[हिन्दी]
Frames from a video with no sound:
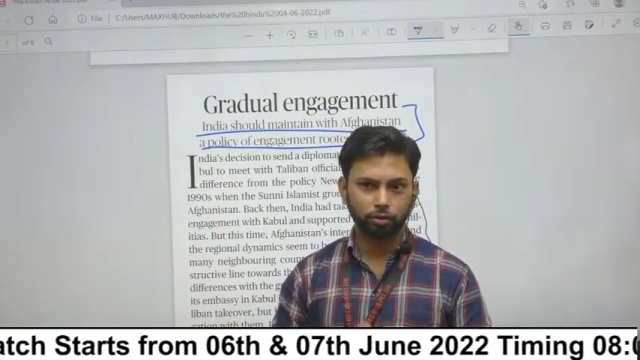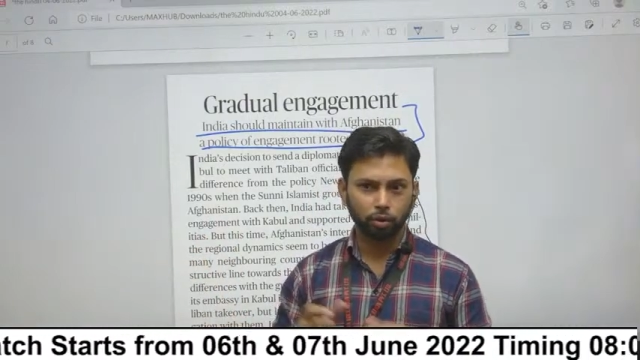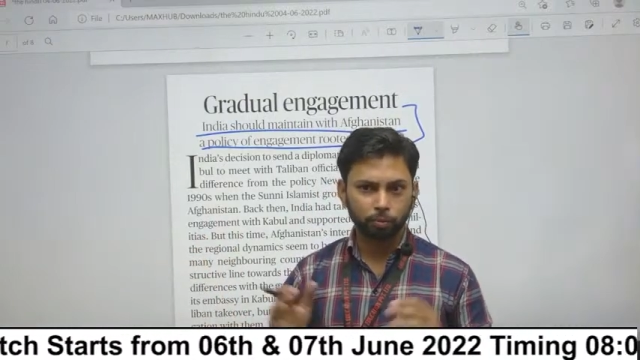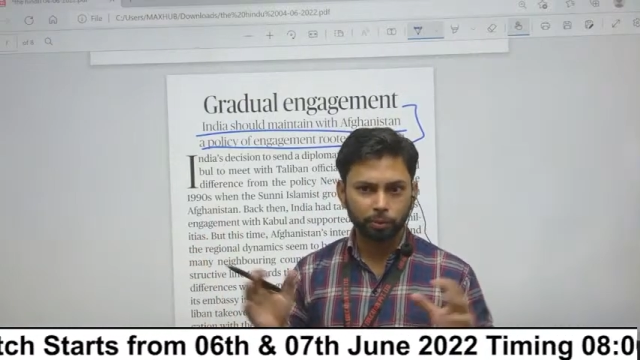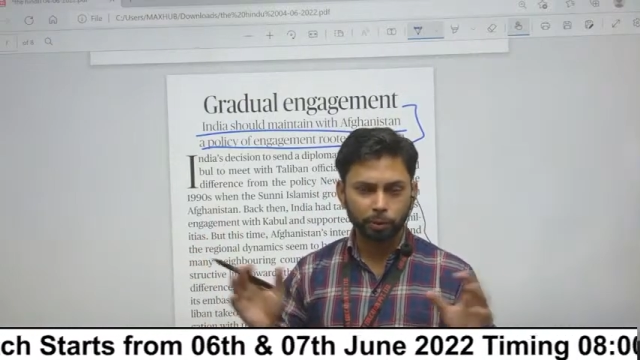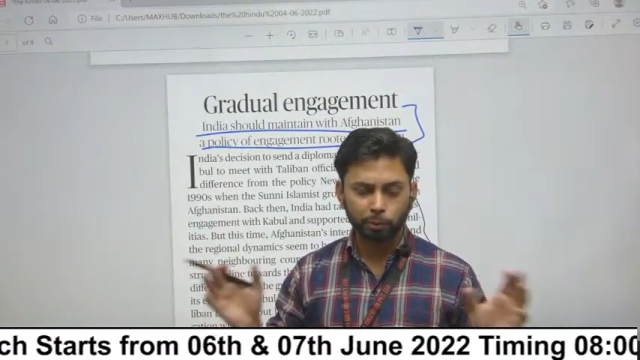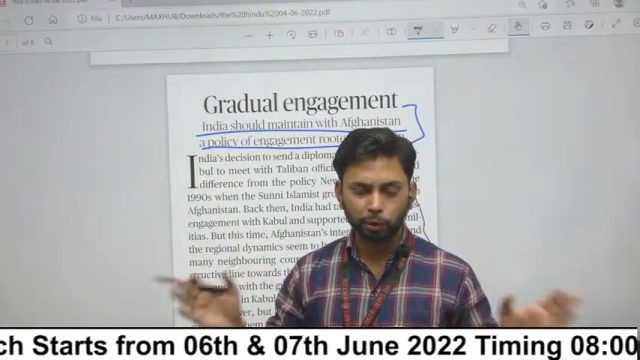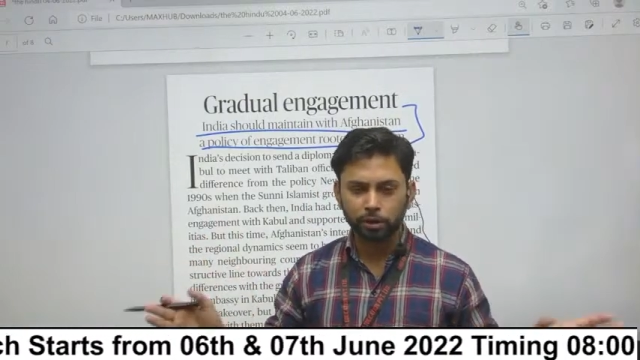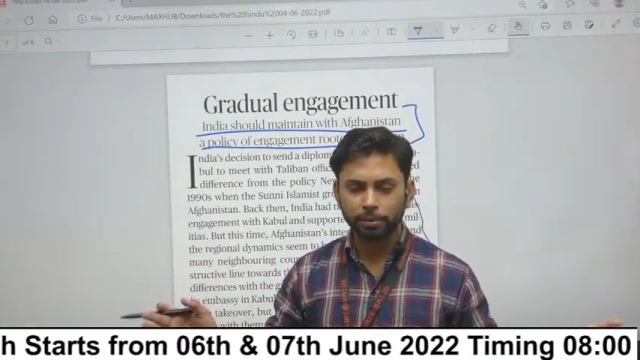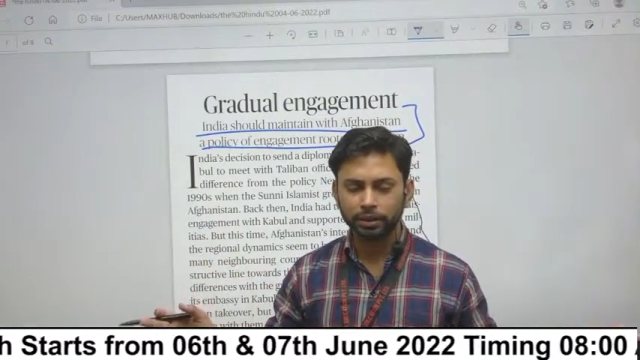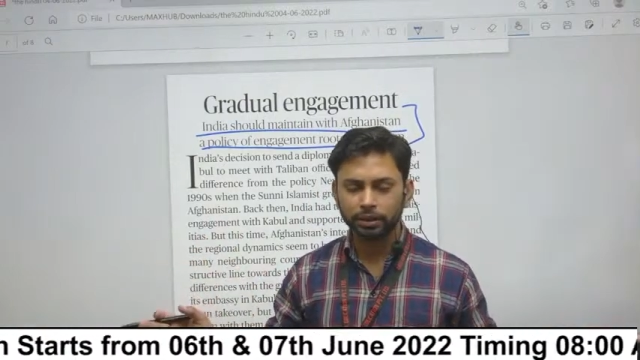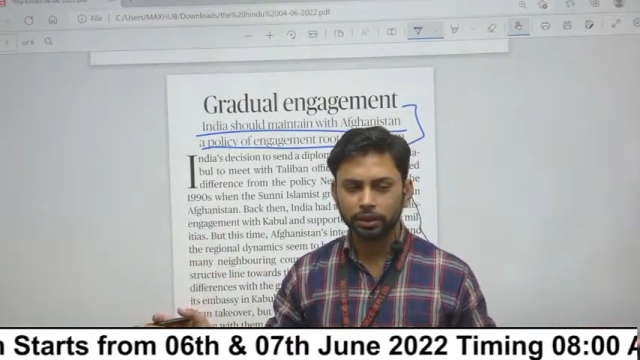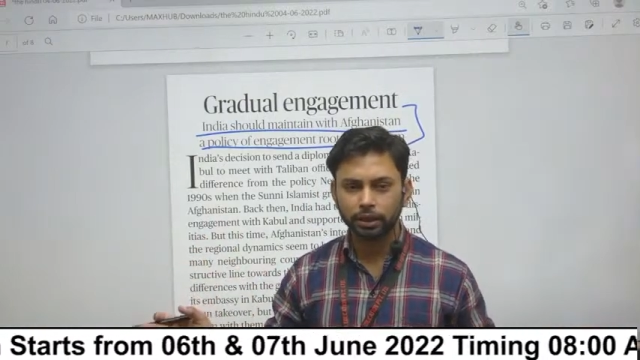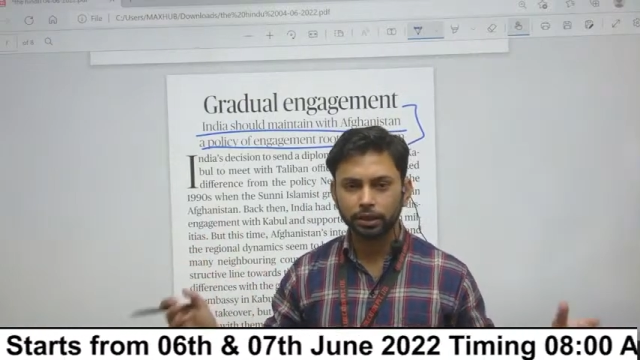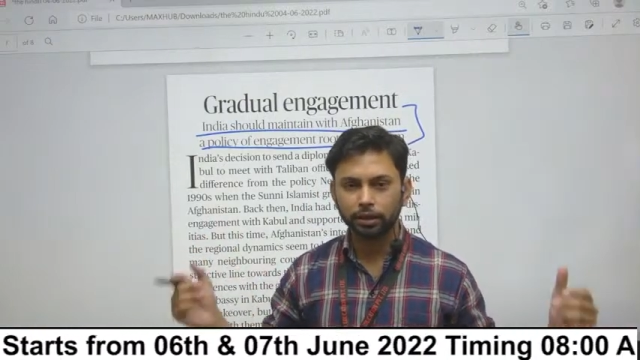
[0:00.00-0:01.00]
दो व्यू पॉइंट
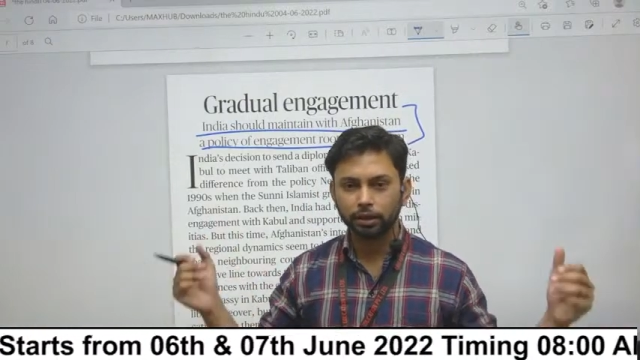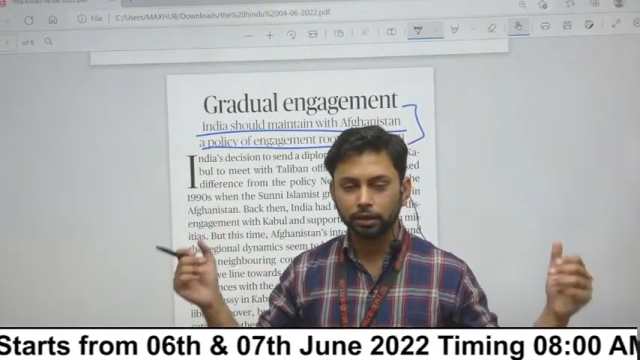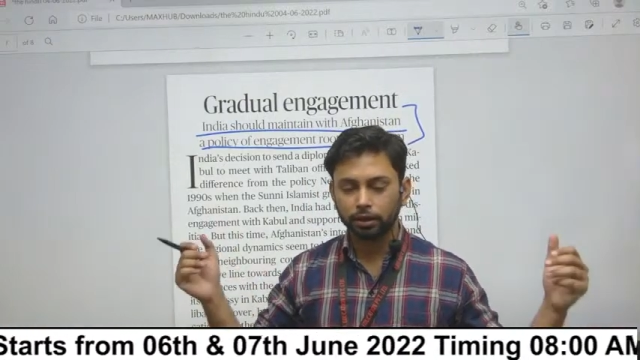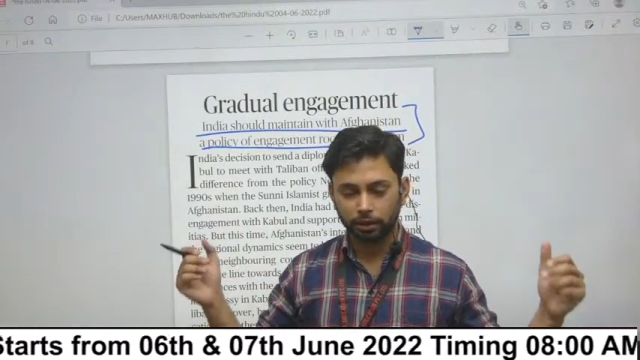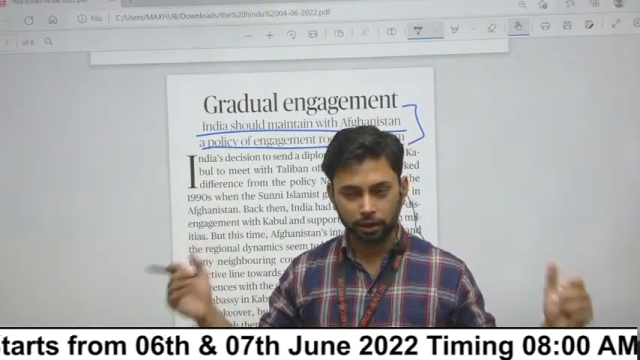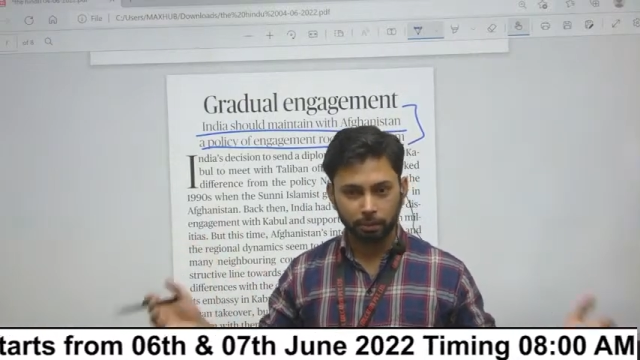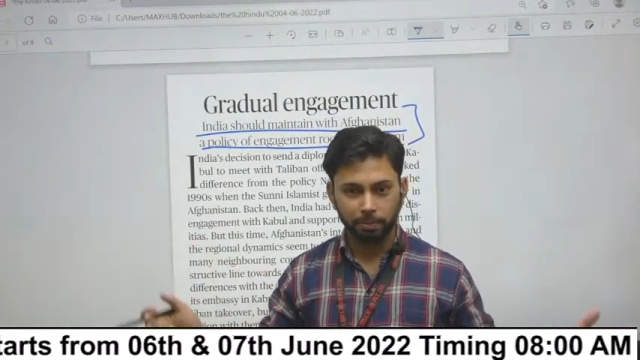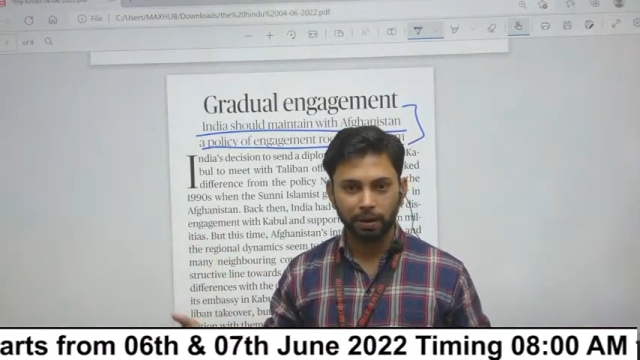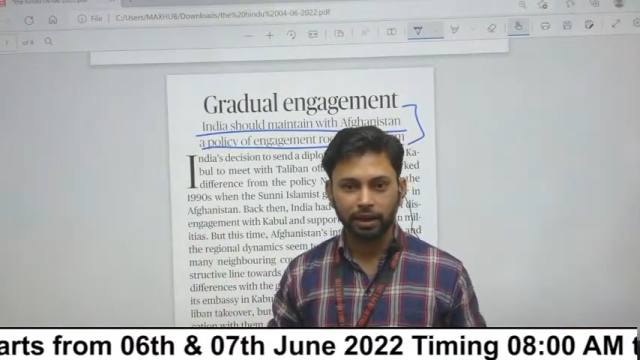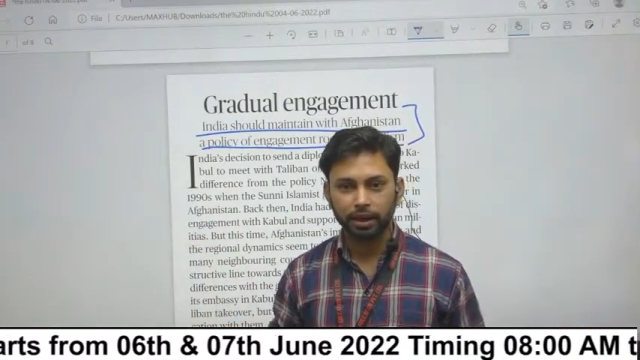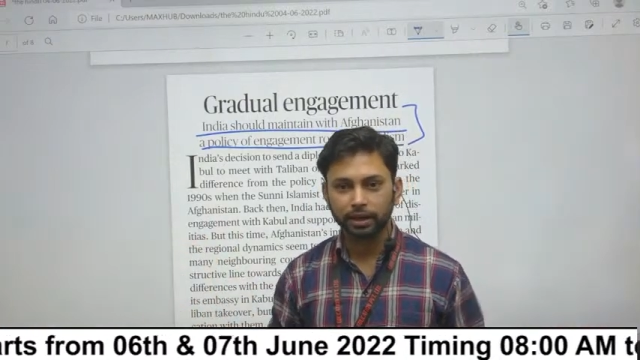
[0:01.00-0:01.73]
रखते हैं डिपेंड